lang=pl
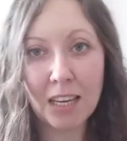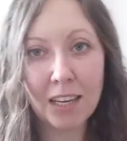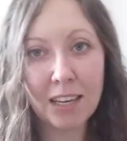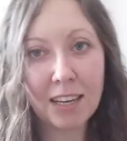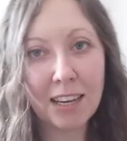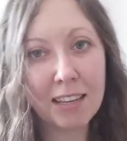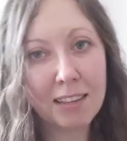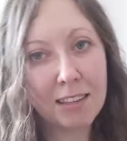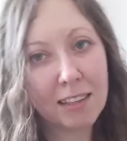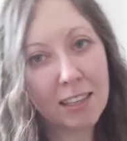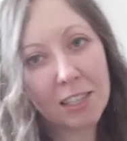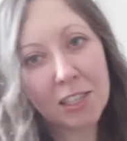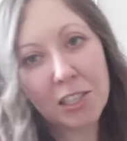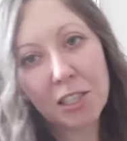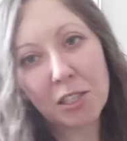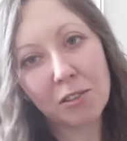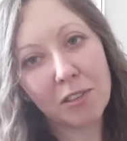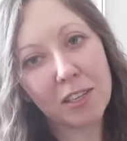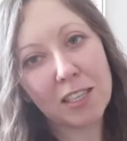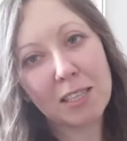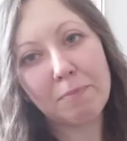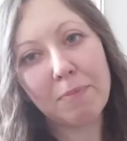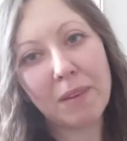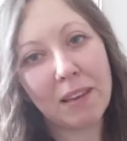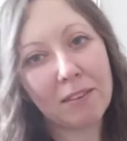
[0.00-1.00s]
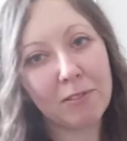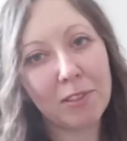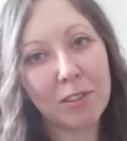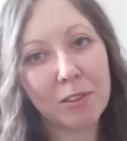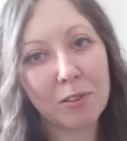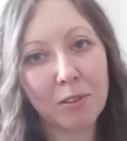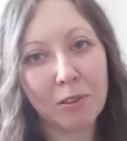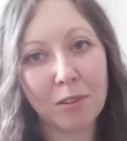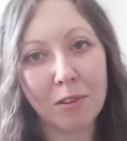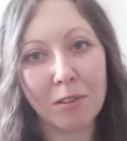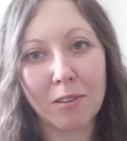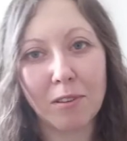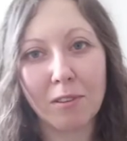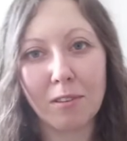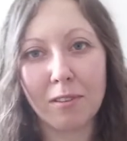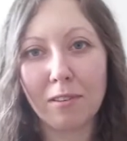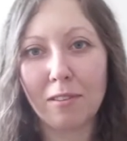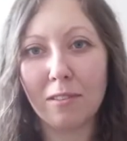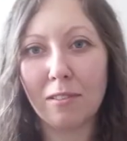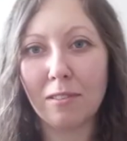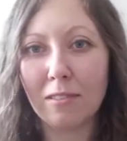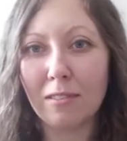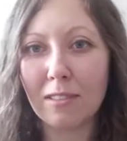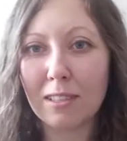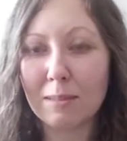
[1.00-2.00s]
Jedyne, czego jest pewny,
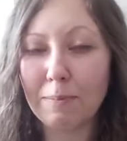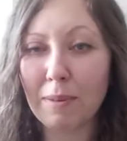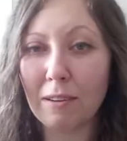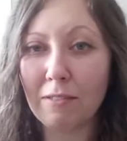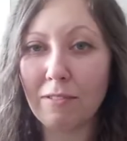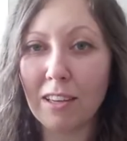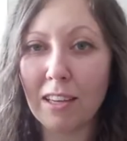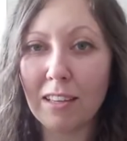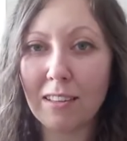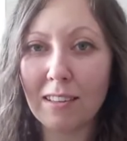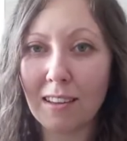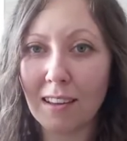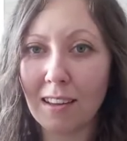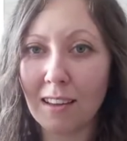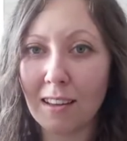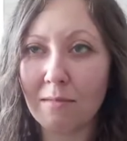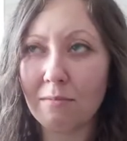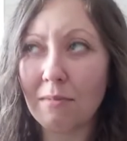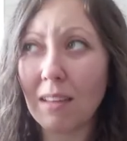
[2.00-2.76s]
to zbawienia,